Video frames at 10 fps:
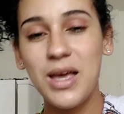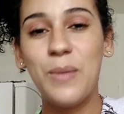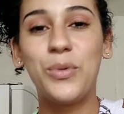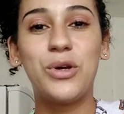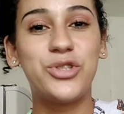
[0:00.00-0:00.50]

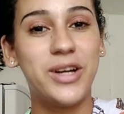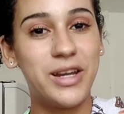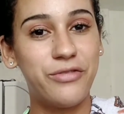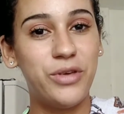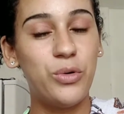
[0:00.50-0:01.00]
porque eu já
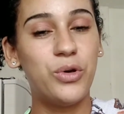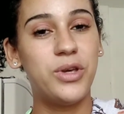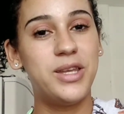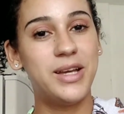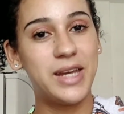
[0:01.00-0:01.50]
gravei o que eu
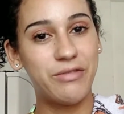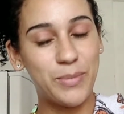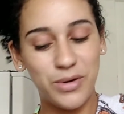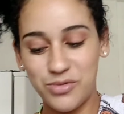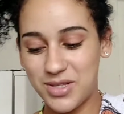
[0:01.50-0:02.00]
queria gravar
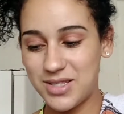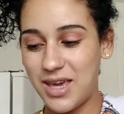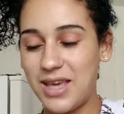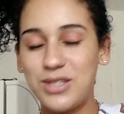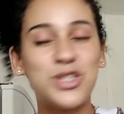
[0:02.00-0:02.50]
pra vocês.